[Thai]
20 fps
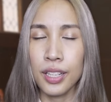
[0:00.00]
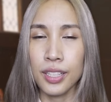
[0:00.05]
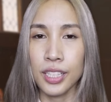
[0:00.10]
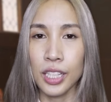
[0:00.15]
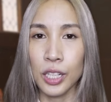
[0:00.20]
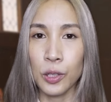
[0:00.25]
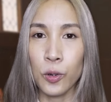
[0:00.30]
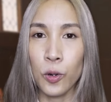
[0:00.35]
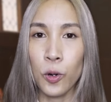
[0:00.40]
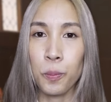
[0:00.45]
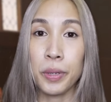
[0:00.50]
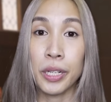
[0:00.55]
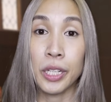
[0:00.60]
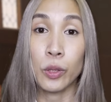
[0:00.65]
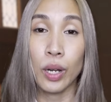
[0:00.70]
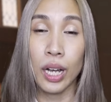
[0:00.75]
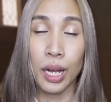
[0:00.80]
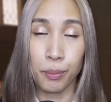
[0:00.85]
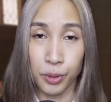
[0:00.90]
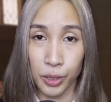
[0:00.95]
ยังคงเป็น
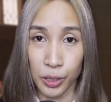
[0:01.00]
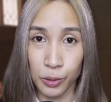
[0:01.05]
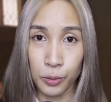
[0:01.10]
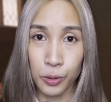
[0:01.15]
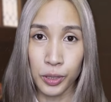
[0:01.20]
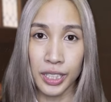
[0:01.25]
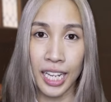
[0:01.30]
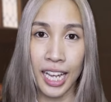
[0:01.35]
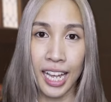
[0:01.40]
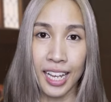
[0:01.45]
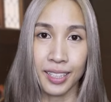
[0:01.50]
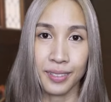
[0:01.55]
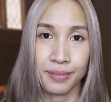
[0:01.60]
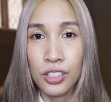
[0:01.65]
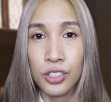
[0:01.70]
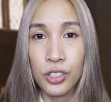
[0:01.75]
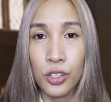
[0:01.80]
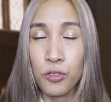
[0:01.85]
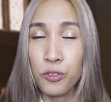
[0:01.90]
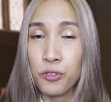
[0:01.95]
ความโกรธค่ะ
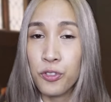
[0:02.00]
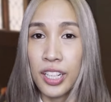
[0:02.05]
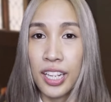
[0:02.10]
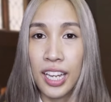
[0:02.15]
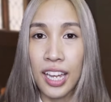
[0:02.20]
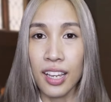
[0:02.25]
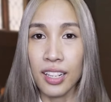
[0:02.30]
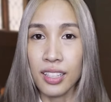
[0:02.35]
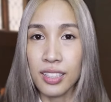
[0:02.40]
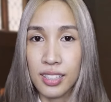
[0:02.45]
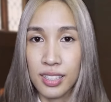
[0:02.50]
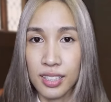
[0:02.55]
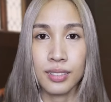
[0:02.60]
Don't forget